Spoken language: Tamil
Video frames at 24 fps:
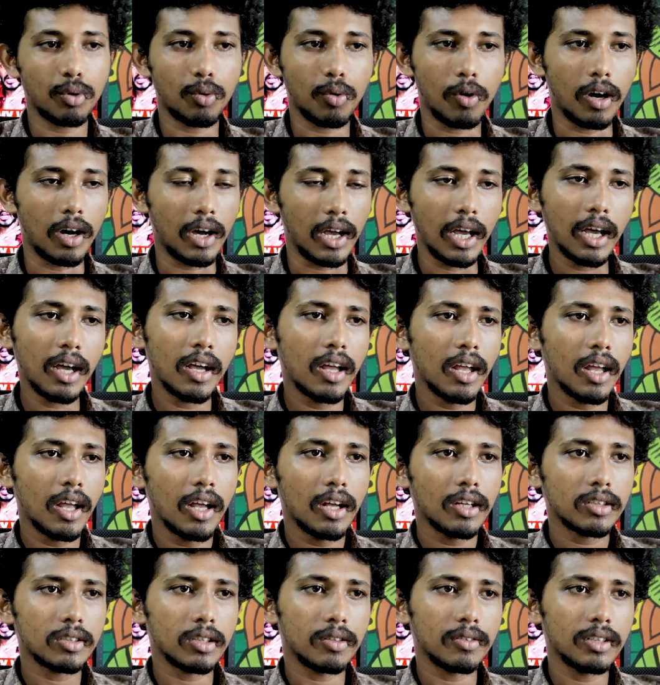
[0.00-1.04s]
சொல்லுவாங்க
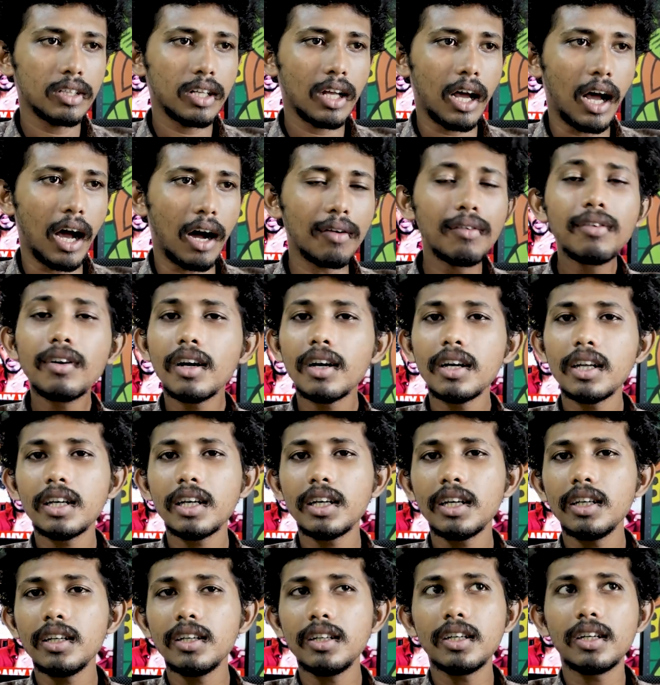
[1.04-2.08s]
ஸோ வந்து
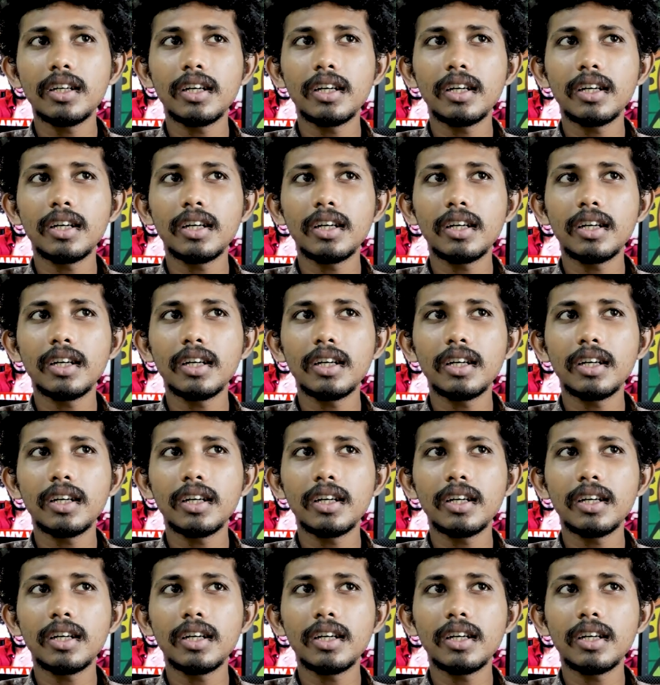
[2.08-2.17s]
அவங்களுக்கு